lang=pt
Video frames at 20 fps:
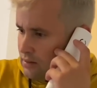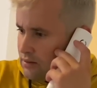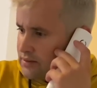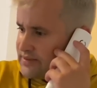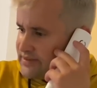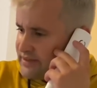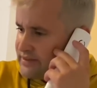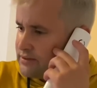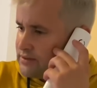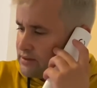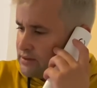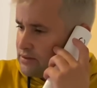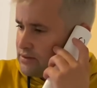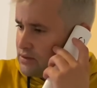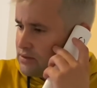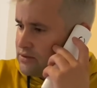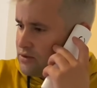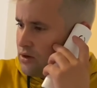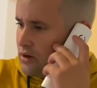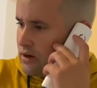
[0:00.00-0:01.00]
Sim,
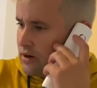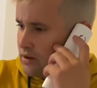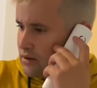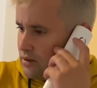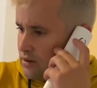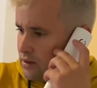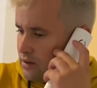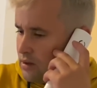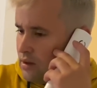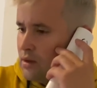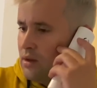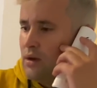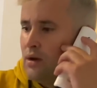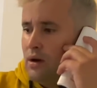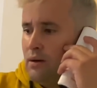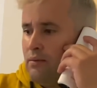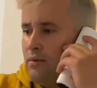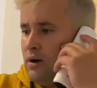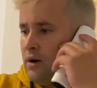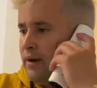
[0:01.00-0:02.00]
sim senhor.
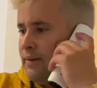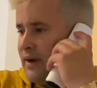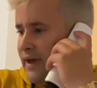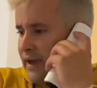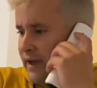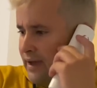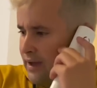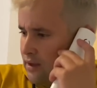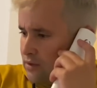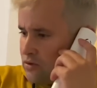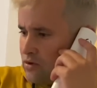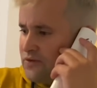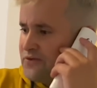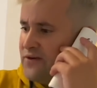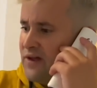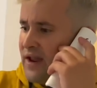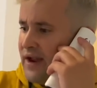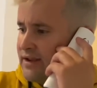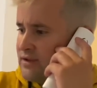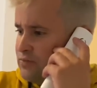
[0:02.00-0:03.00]
Bom, é, eu tô
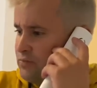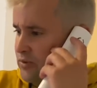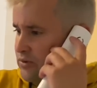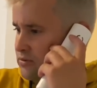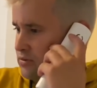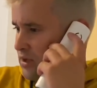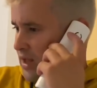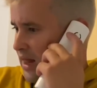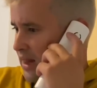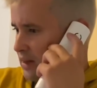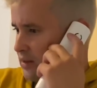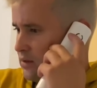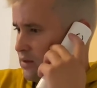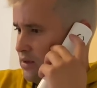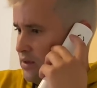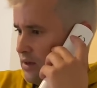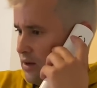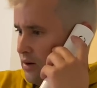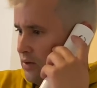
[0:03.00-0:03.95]
fora de Portugal, que é o